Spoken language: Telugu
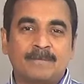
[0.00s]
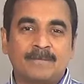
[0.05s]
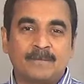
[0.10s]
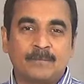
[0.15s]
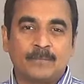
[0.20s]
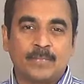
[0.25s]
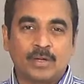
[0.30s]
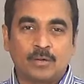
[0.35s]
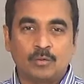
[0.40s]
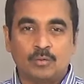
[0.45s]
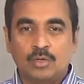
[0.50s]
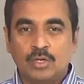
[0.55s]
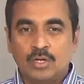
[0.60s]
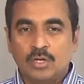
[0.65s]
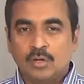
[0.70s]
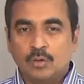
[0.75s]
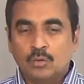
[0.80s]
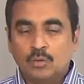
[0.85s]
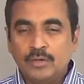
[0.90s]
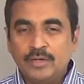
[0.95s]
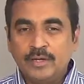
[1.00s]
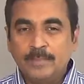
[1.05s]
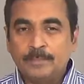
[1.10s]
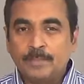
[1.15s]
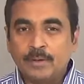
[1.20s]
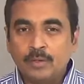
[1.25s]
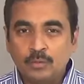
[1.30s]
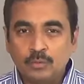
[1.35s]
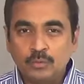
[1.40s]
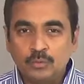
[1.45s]
మనం కొన్ని
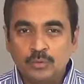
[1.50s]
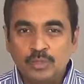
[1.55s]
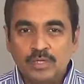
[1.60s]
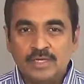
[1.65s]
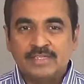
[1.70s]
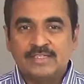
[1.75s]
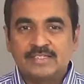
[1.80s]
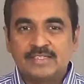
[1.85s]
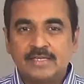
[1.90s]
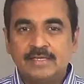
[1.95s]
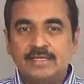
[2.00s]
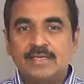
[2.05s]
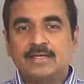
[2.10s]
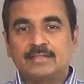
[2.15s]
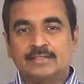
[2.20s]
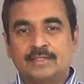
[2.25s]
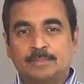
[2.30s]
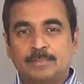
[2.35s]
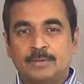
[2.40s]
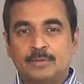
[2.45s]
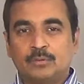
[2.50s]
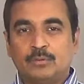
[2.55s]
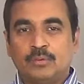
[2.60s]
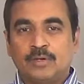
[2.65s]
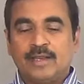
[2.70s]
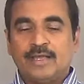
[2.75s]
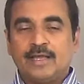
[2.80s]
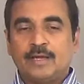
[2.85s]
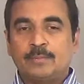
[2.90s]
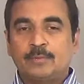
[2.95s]
పనులు చెయ్యక తప్పదు
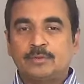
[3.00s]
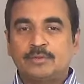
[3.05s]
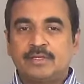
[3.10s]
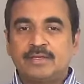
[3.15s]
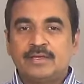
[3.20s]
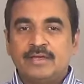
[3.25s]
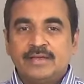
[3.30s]
లేకపోతే